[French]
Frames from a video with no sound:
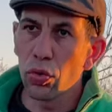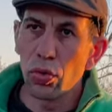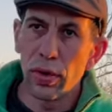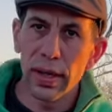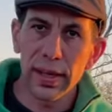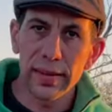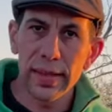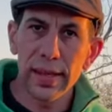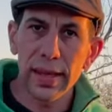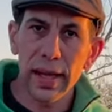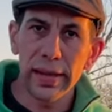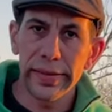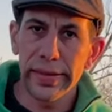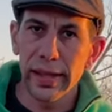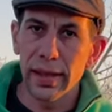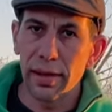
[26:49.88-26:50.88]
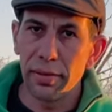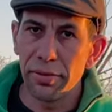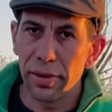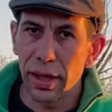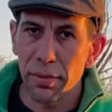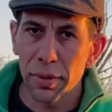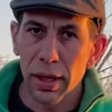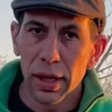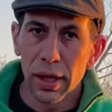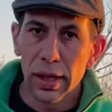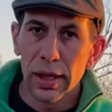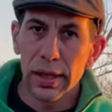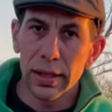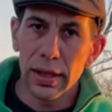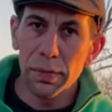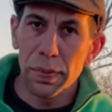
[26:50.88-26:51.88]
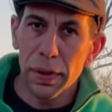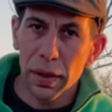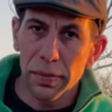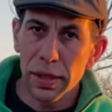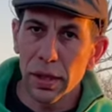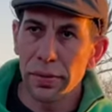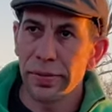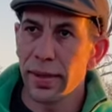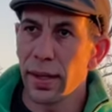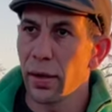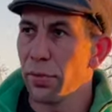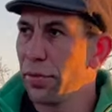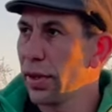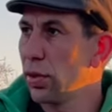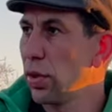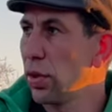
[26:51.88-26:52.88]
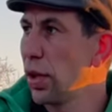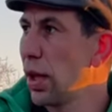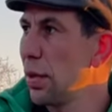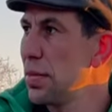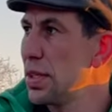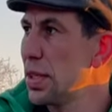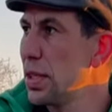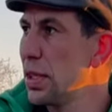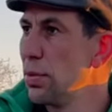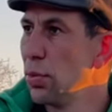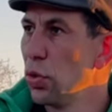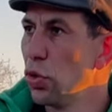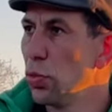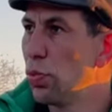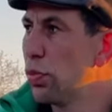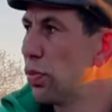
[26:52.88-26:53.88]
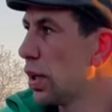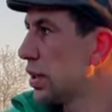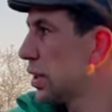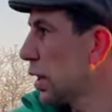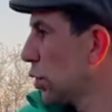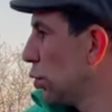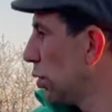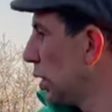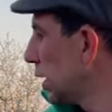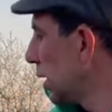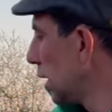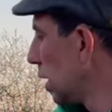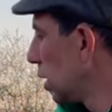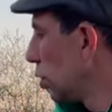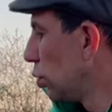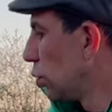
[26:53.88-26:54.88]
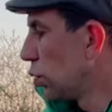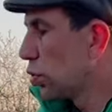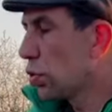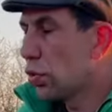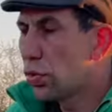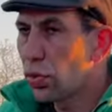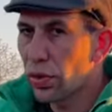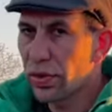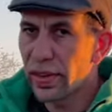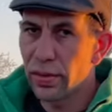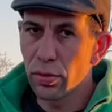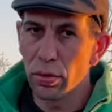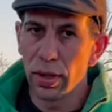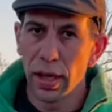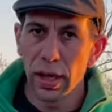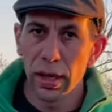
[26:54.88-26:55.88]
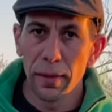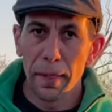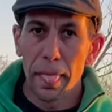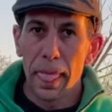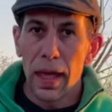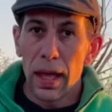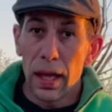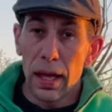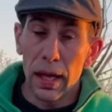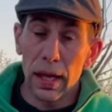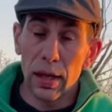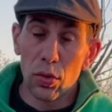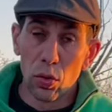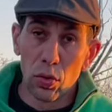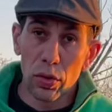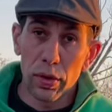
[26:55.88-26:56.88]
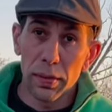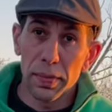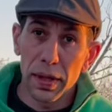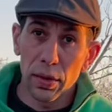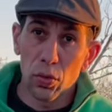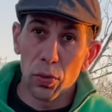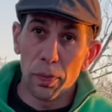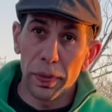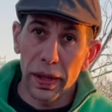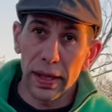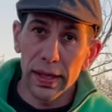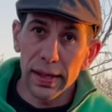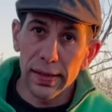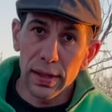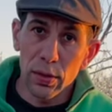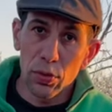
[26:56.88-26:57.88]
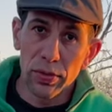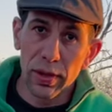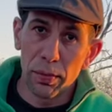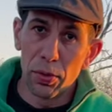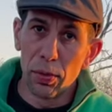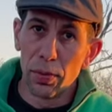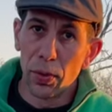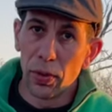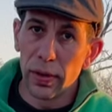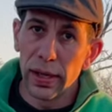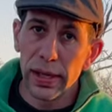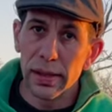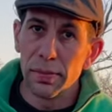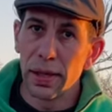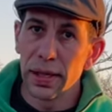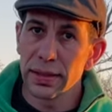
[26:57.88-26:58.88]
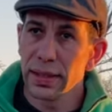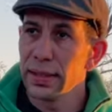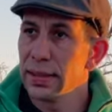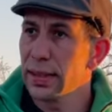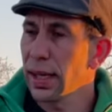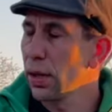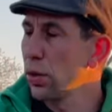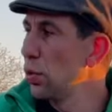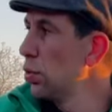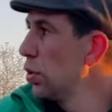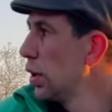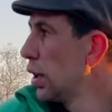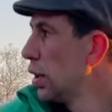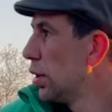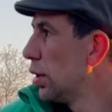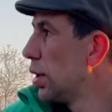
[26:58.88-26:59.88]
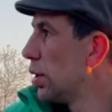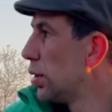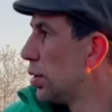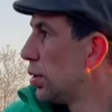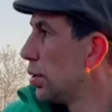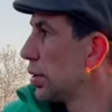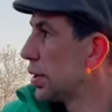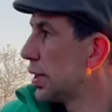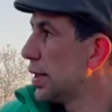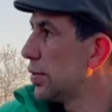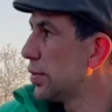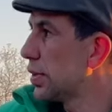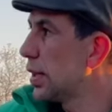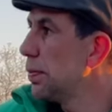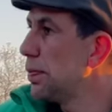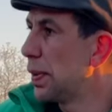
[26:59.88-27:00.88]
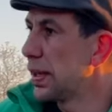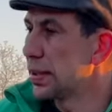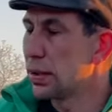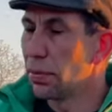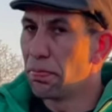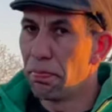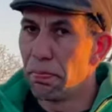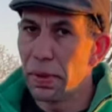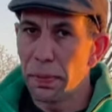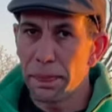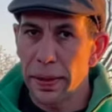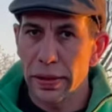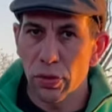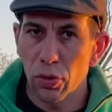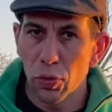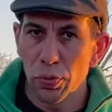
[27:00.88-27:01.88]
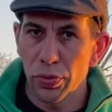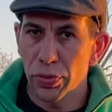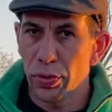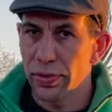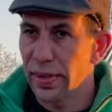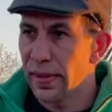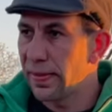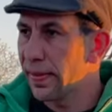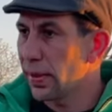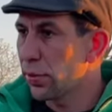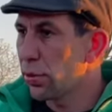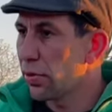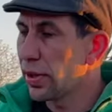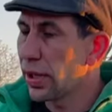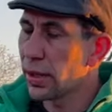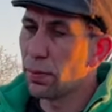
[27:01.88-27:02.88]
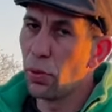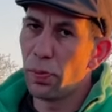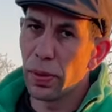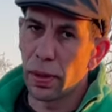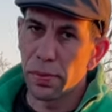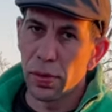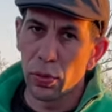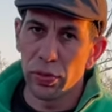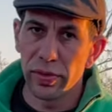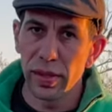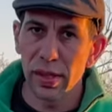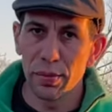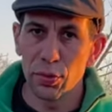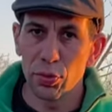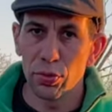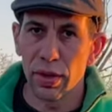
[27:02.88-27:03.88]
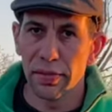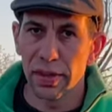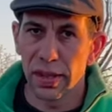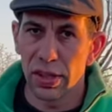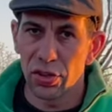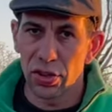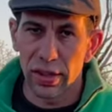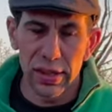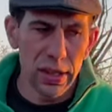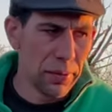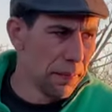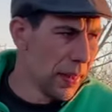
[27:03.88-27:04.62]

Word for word: de l'intégralité de la ferme et qui permet comme ça en fait à mes animaux de pouvoir circuler donc sur cette zone là et donc eh bien, de prédater tout simplement les limaces et les escargots euh, qui, qui, passent. Mais pas que, puisque cette ceinture verte me permet aussi, comme je vous l'avais déjà dit,